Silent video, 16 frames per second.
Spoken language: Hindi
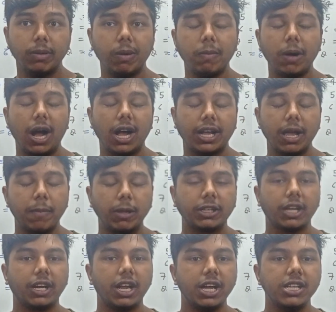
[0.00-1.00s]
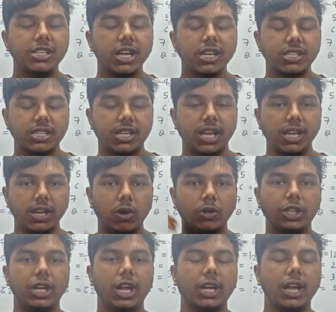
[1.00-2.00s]
जब हम आंखें बंद करके इसे स्क्रीन
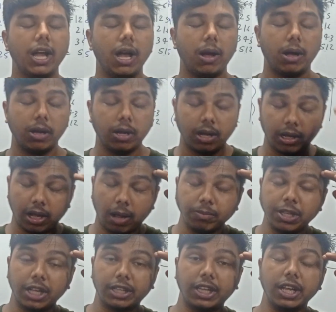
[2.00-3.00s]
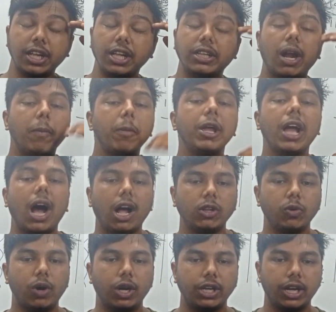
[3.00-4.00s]
होते जाके हम देखते हैं कितना हमें
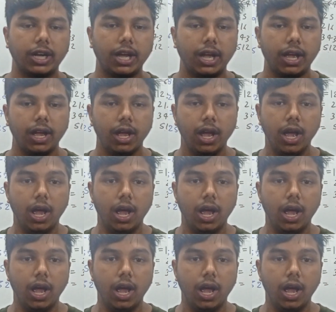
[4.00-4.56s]
याद हुआ जाके